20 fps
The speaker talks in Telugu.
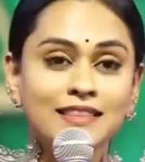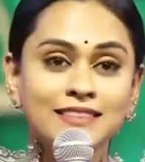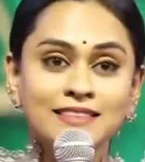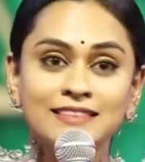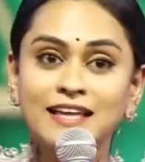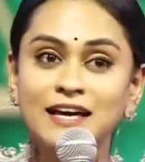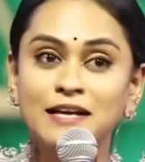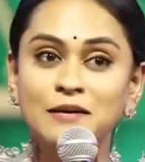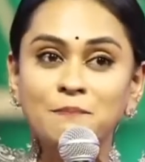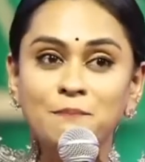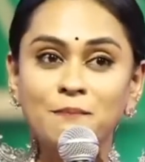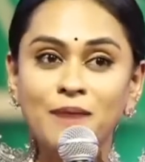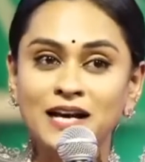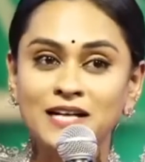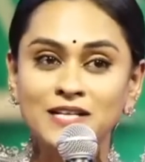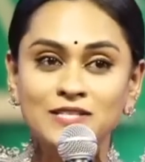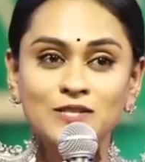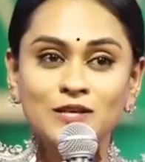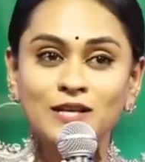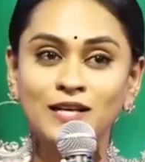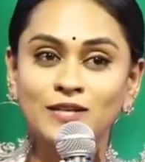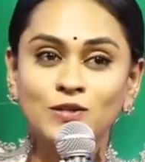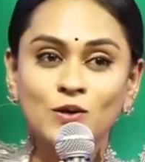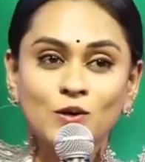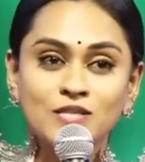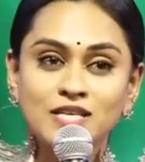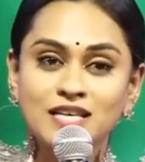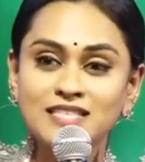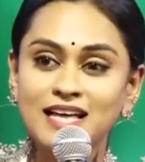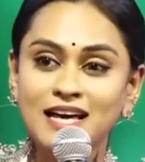అందరు మనసుల్ని
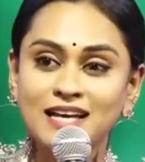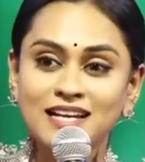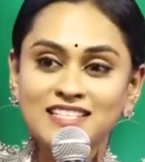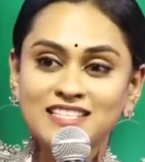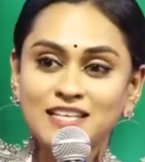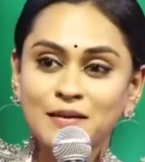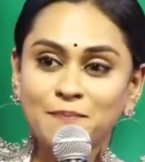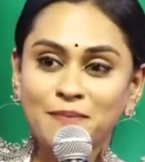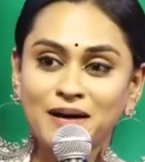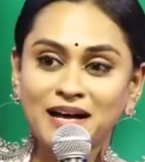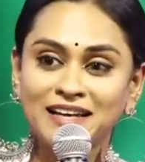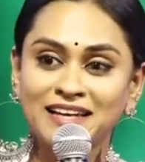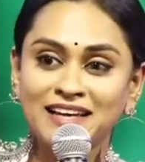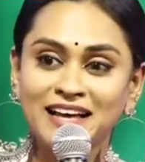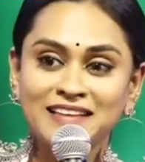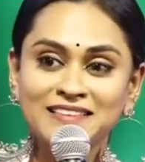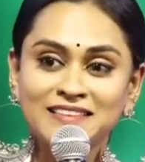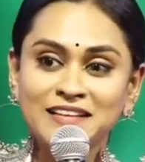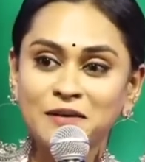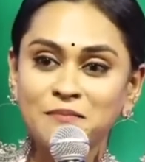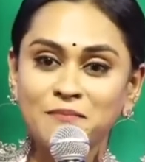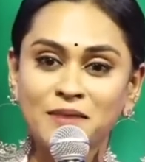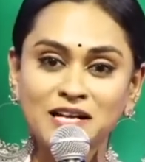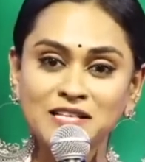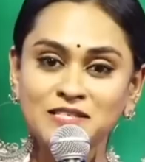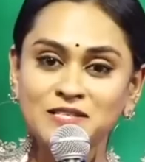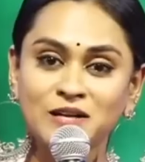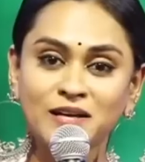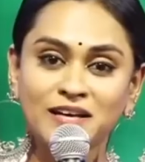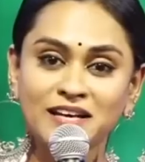దోచేశారని చెప్పాలి అందరు
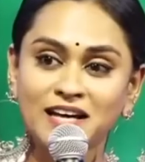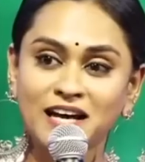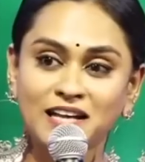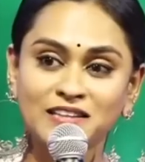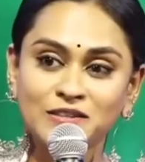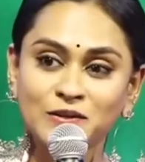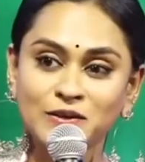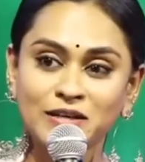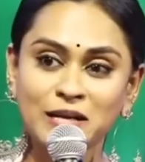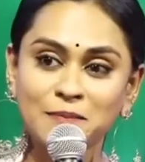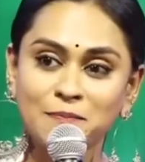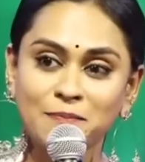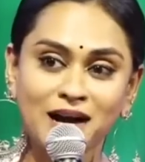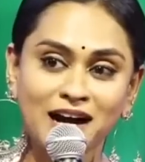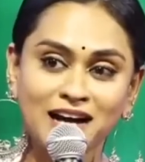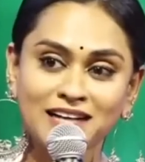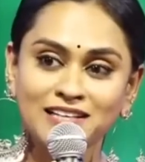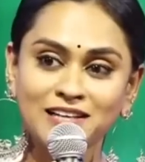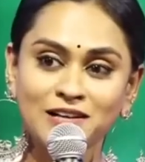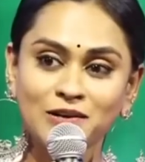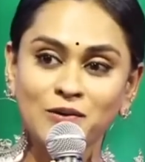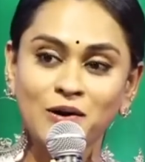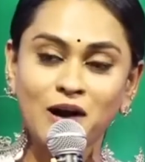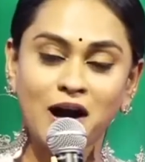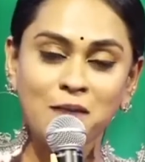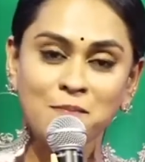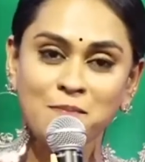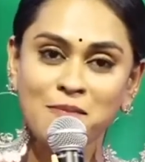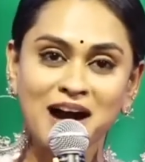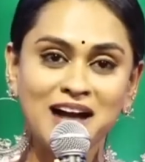మనసులకి హత్తుకునే పాటలు ఆ
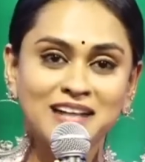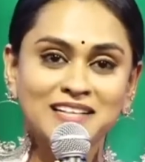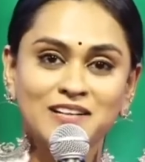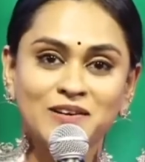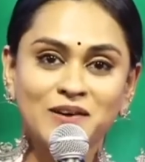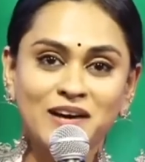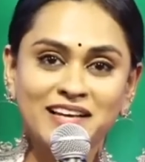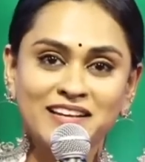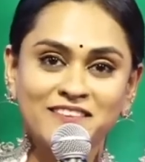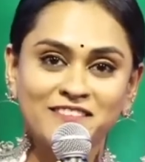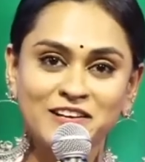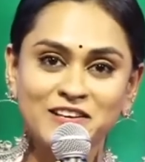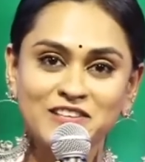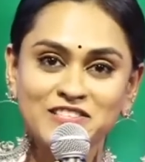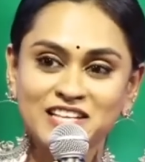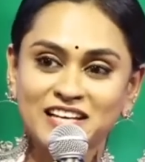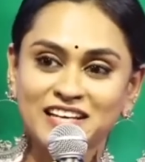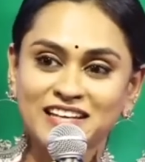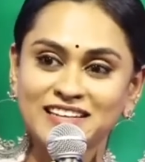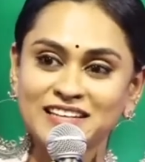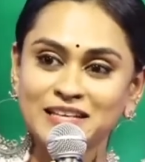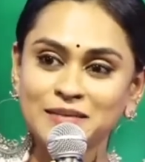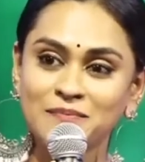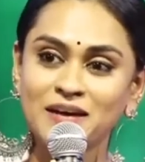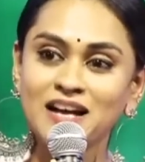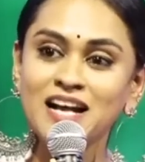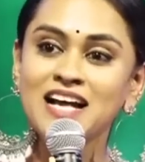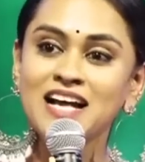మాటలు ఆయన ఇవ్వడం జరిగింది